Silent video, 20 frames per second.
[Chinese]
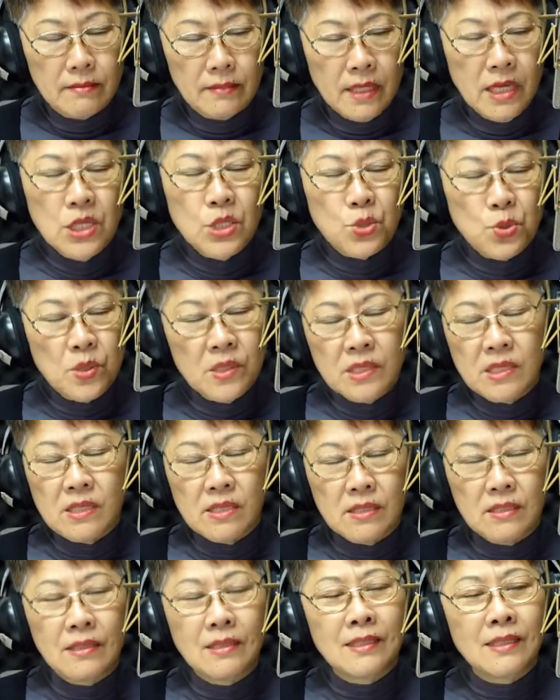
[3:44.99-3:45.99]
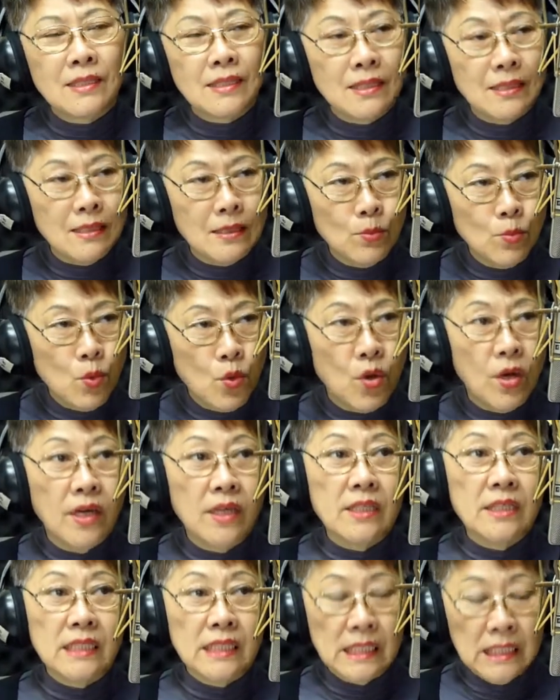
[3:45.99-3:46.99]
可以说是寂寞
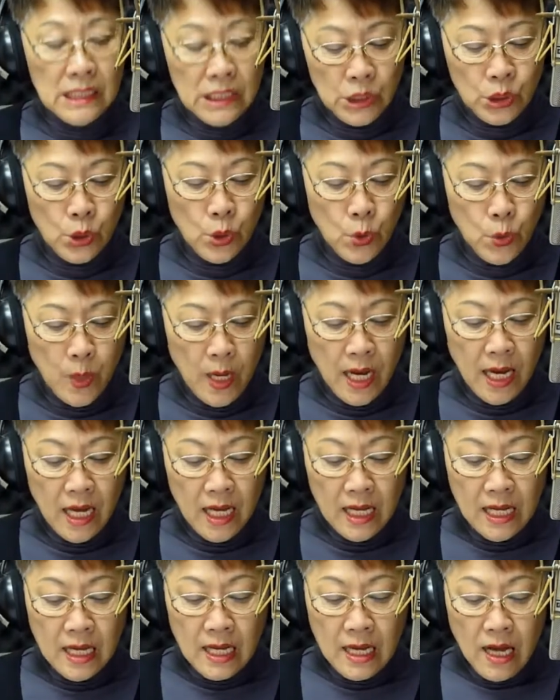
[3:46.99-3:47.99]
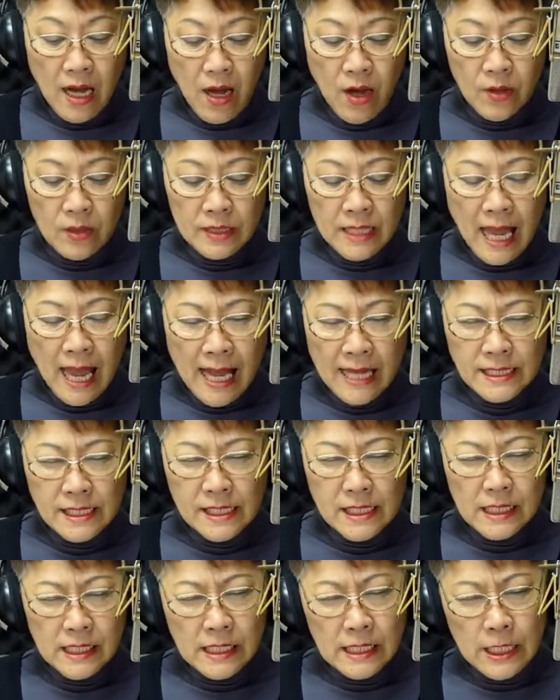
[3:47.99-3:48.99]
依旧啊，啊，他是
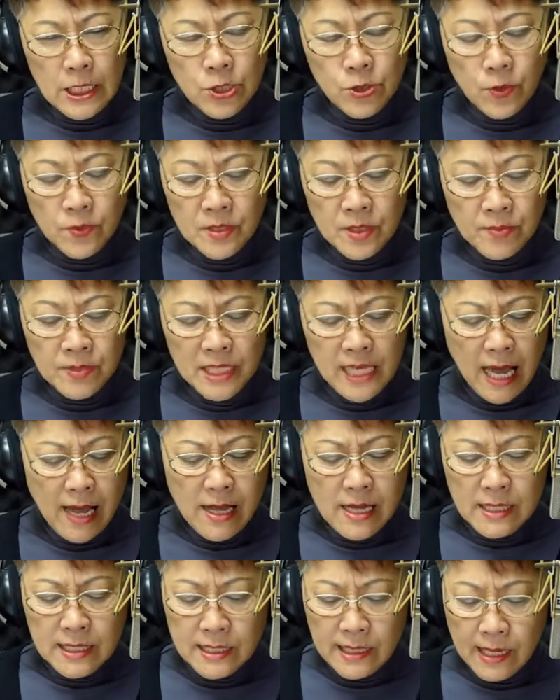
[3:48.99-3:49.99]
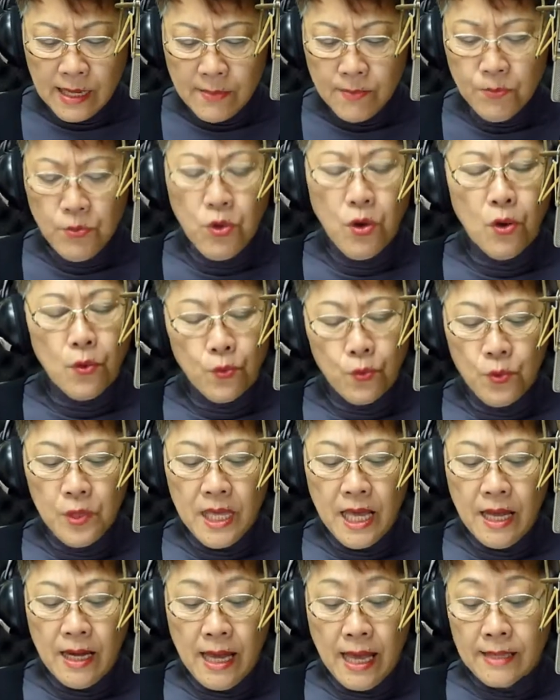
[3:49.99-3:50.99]
以那种怎么讲，沉默无
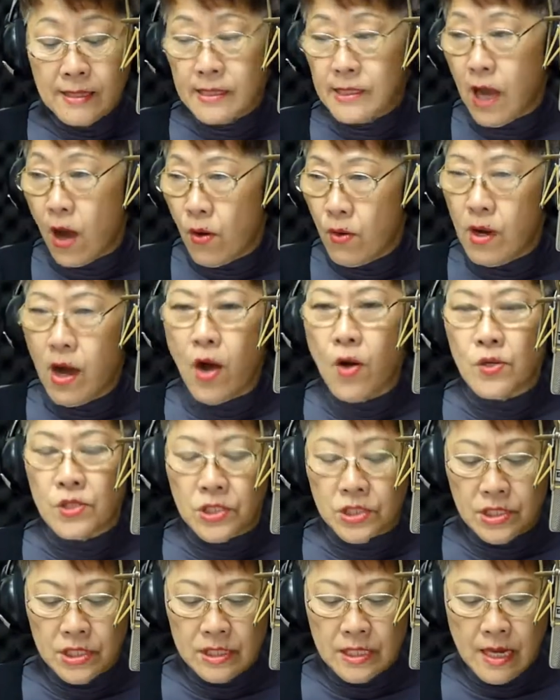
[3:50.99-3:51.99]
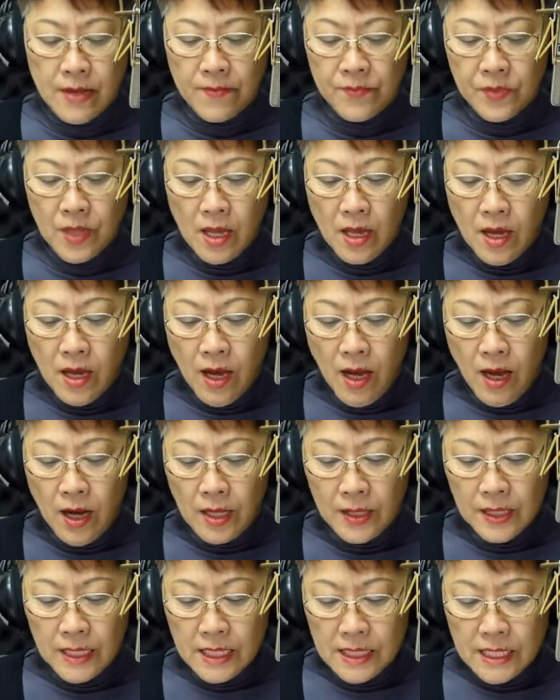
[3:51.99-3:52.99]
言来昭告世人，啊，
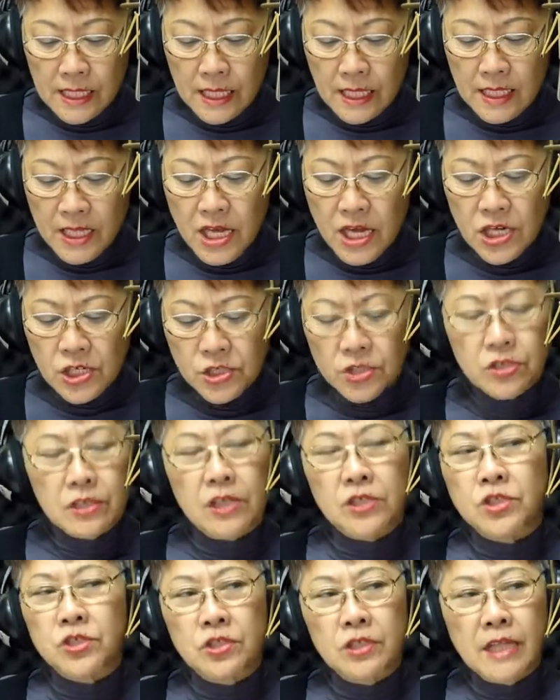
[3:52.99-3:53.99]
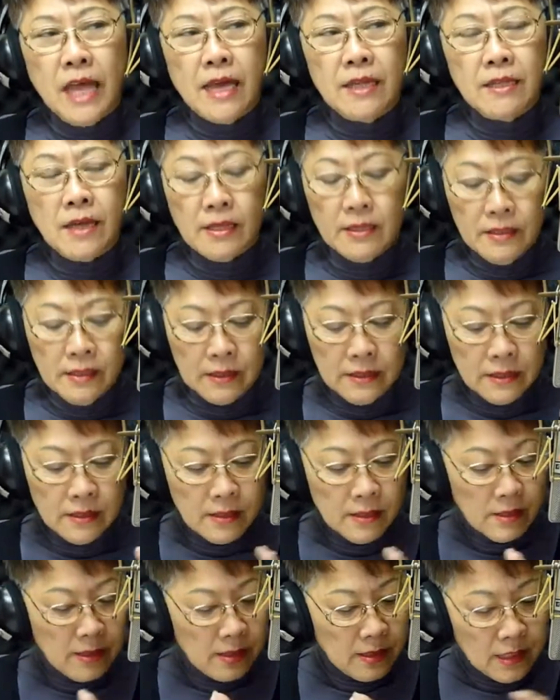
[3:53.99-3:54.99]
这个烈士的时代呢，已
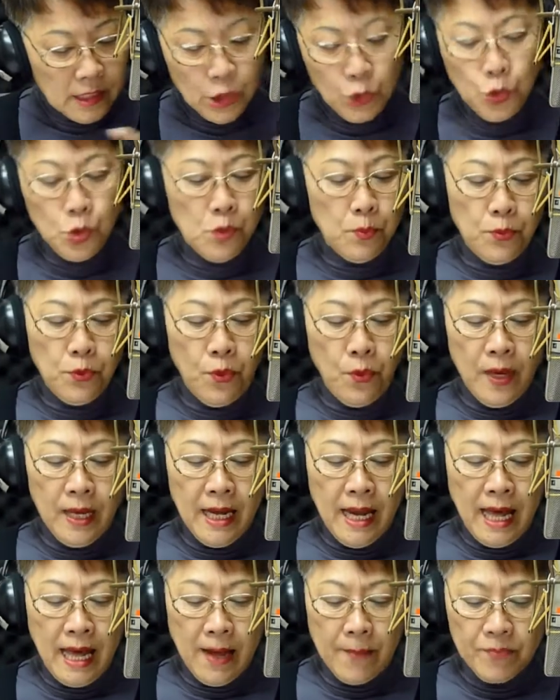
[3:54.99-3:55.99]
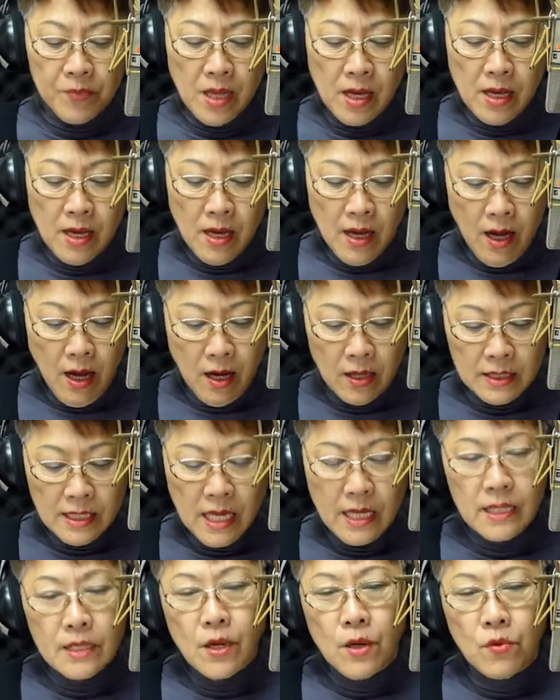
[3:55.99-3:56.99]
经一去不回了，啊，
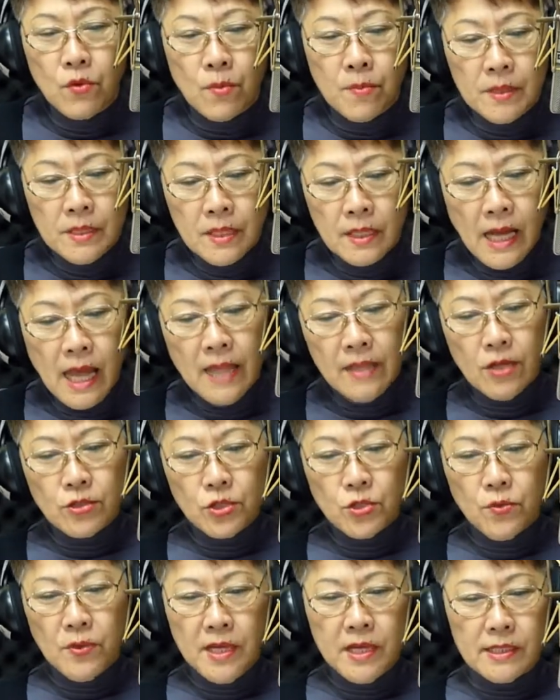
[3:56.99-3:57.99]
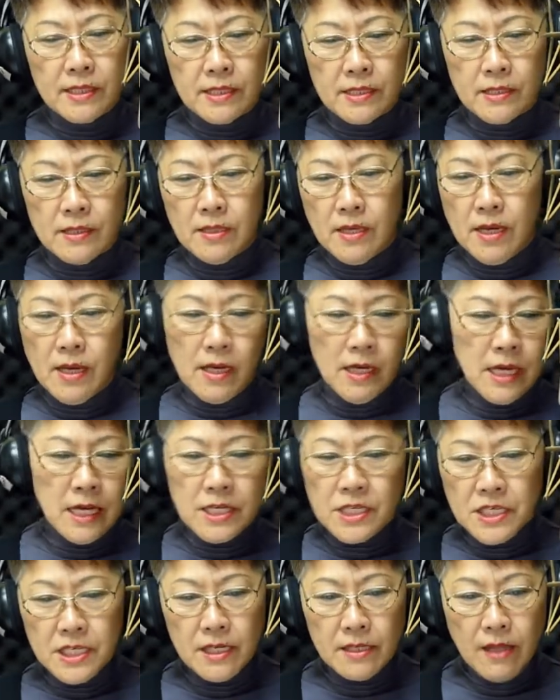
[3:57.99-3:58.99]
那我们看到忠烈祠
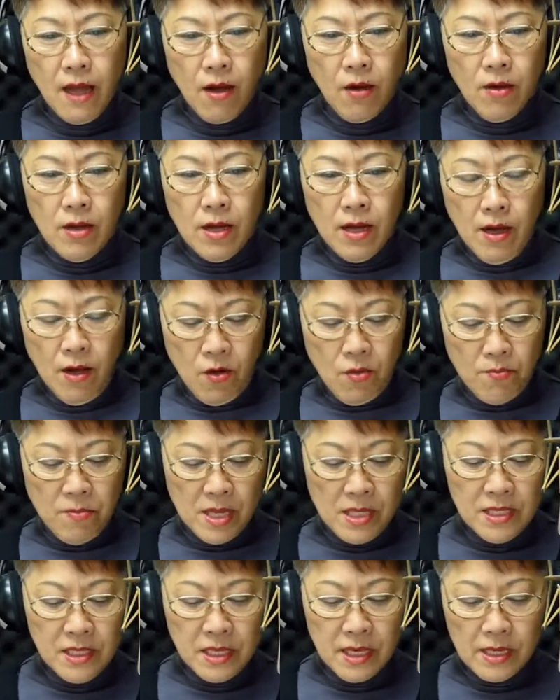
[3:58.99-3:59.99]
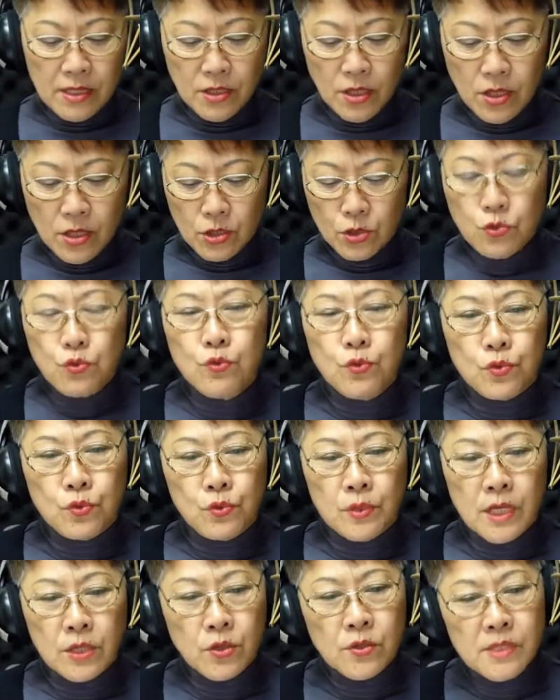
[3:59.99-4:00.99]
很热闹，哦，门前驻
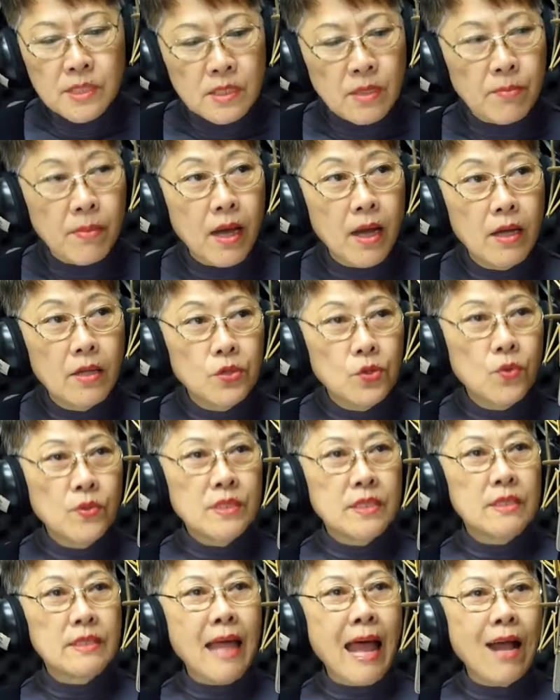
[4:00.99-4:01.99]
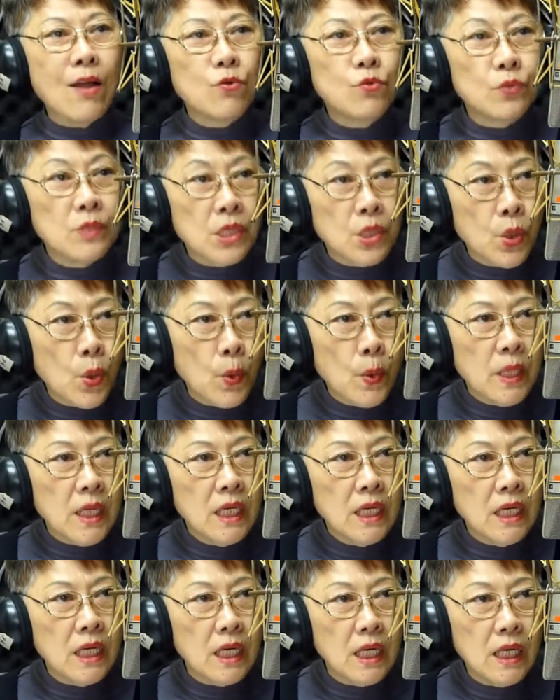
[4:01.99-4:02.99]
足的都是什么？都是大陆的游客，
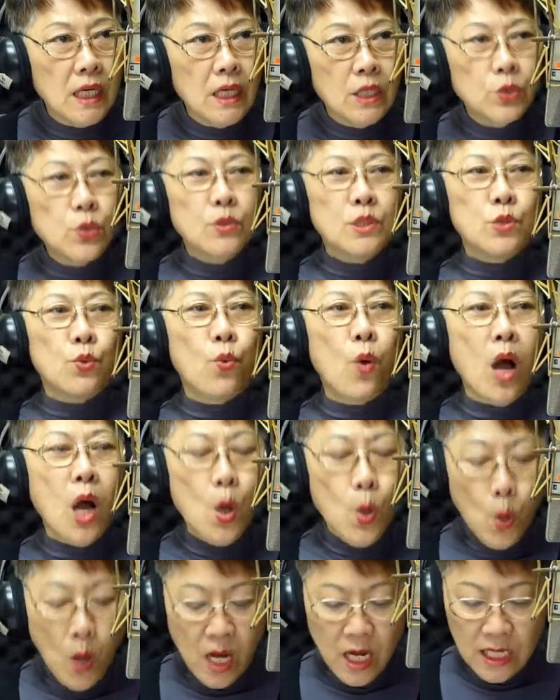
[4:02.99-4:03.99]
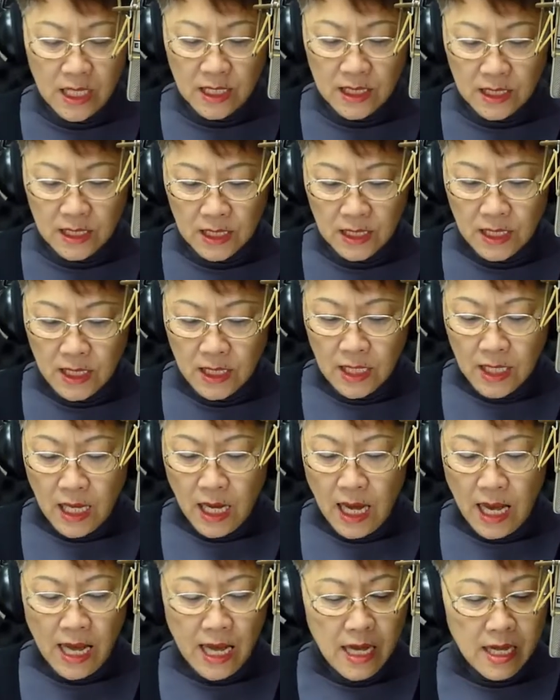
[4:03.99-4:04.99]
都是观光客，
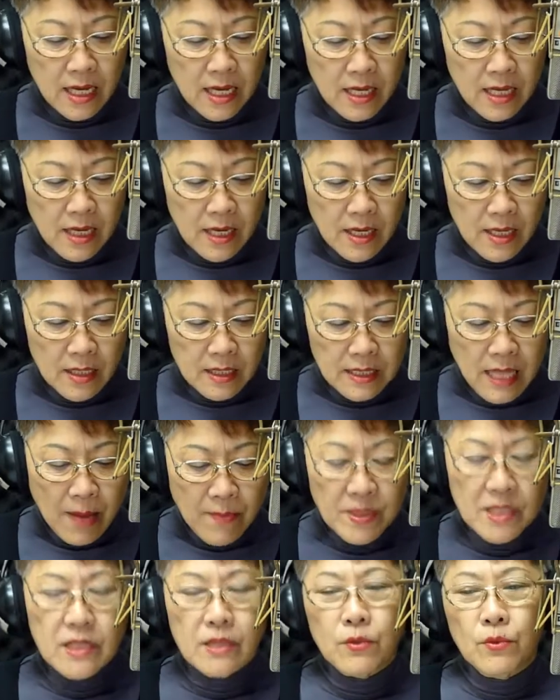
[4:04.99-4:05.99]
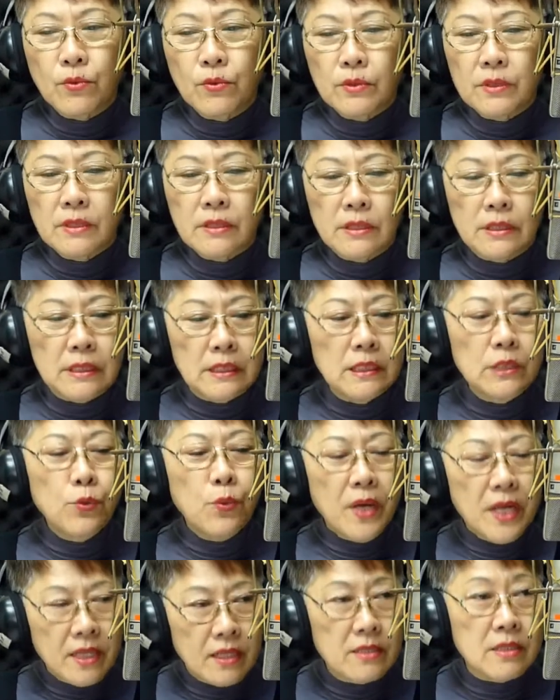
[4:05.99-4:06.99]
啊，他们只是
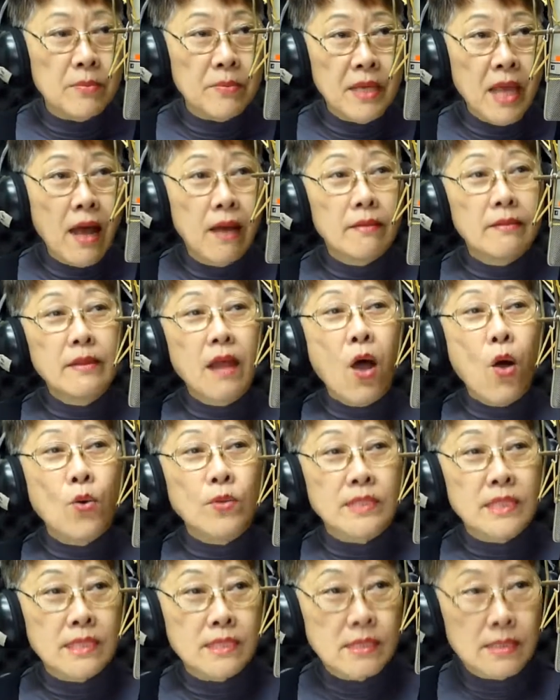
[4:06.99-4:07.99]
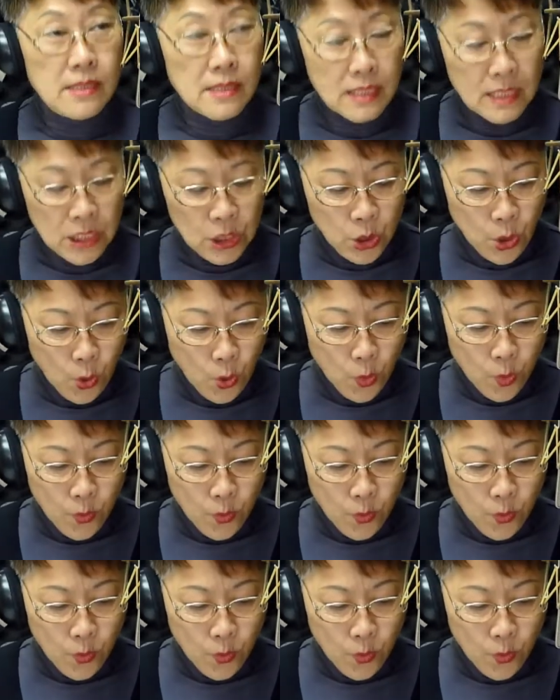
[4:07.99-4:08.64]
为了怎么样，到此一游，